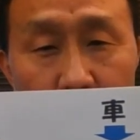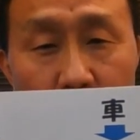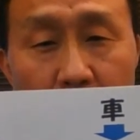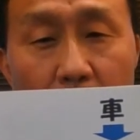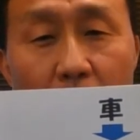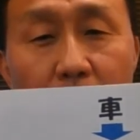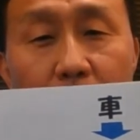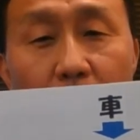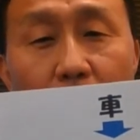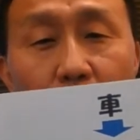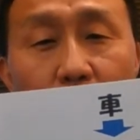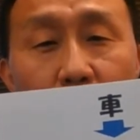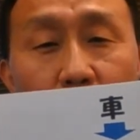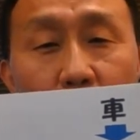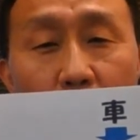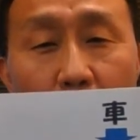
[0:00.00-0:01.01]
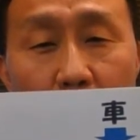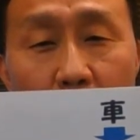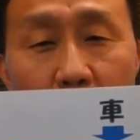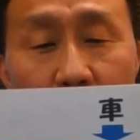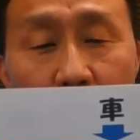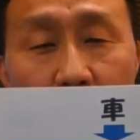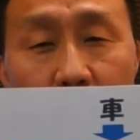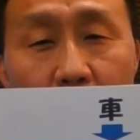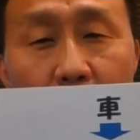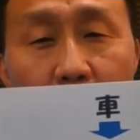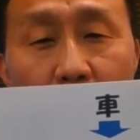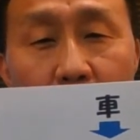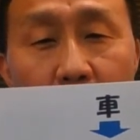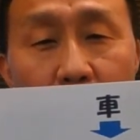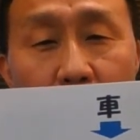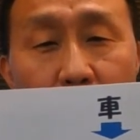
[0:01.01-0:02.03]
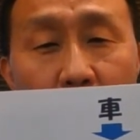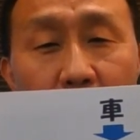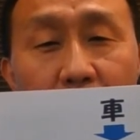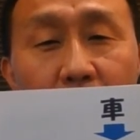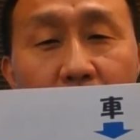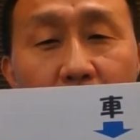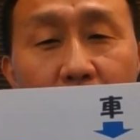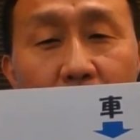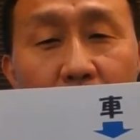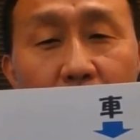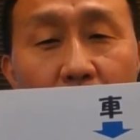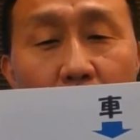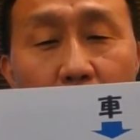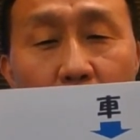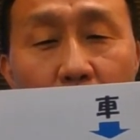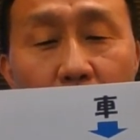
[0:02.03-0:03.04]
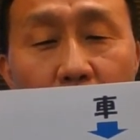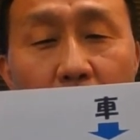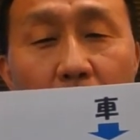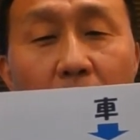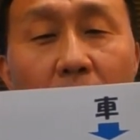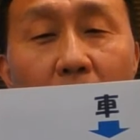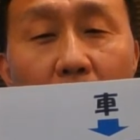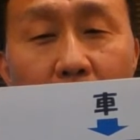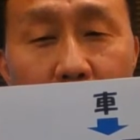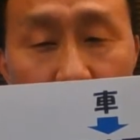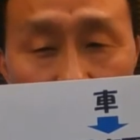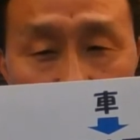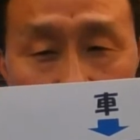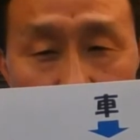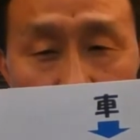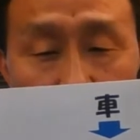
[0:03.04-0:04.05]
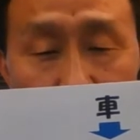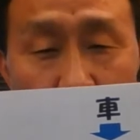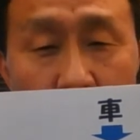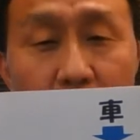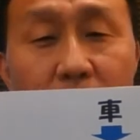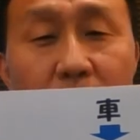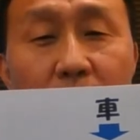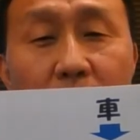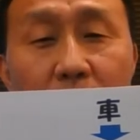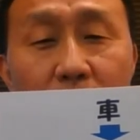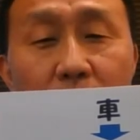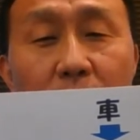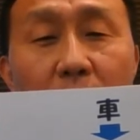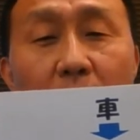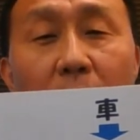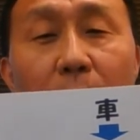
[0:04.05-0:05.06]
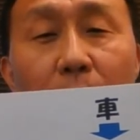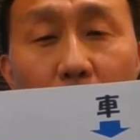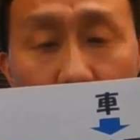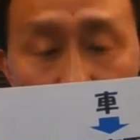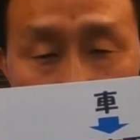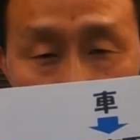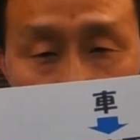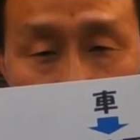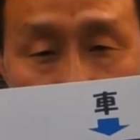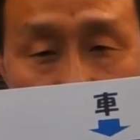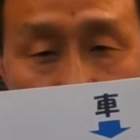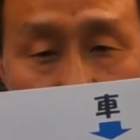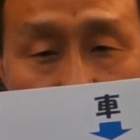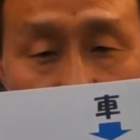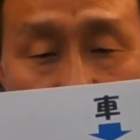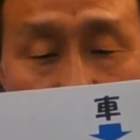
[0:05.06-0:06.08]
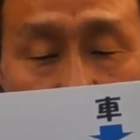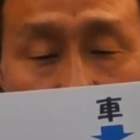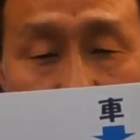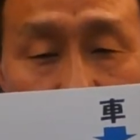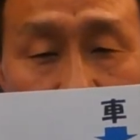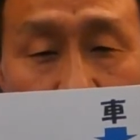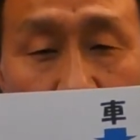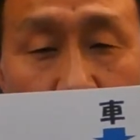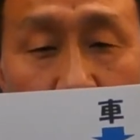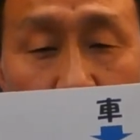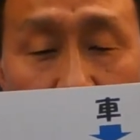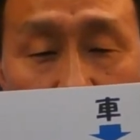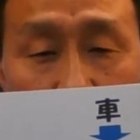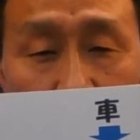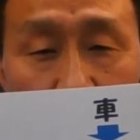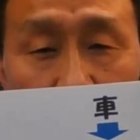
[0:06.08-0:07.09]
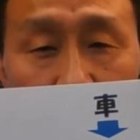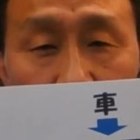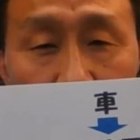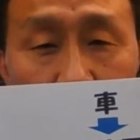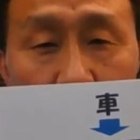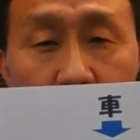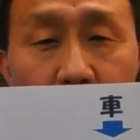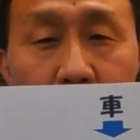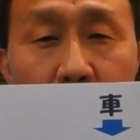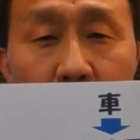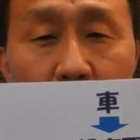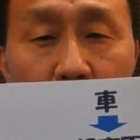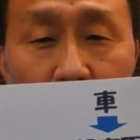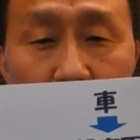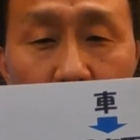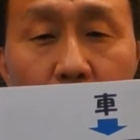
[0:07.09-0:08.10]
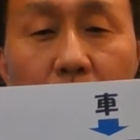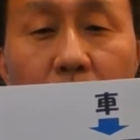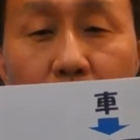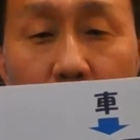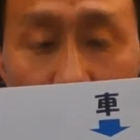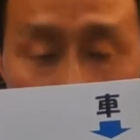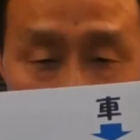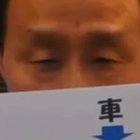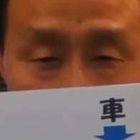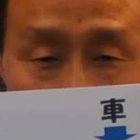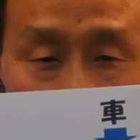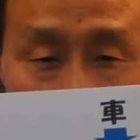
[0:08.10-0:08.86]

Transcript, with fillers: まあ、軽車両っていうのは、えー、まあ、自転車とかこうリアカーで、まあ、エンジンがついてないもの。これを軽車両と言います。